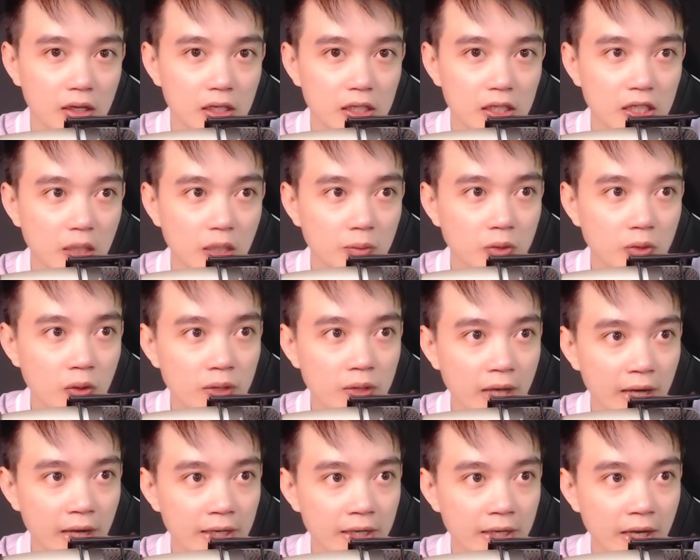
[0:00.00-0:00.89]
Giọng nói
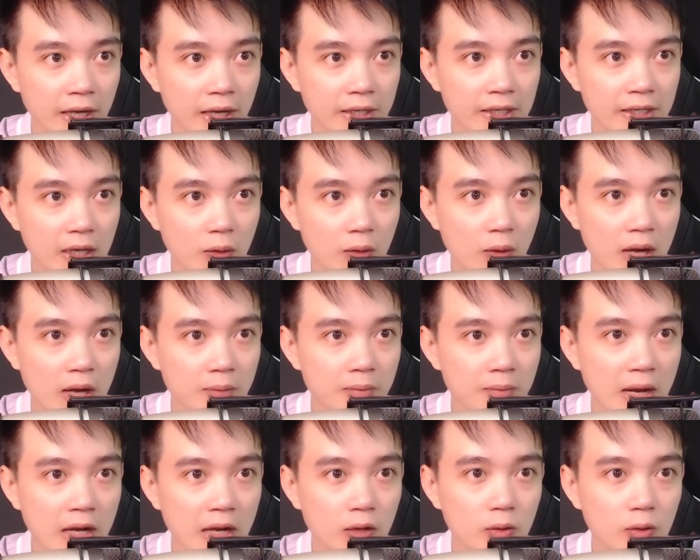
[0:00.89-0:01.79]
nặng nề và hoang
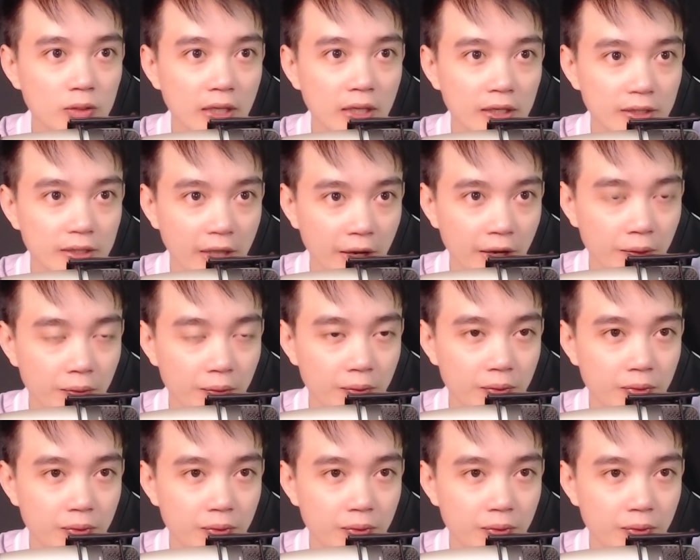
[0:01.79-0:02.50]
mang của thằng Thẹo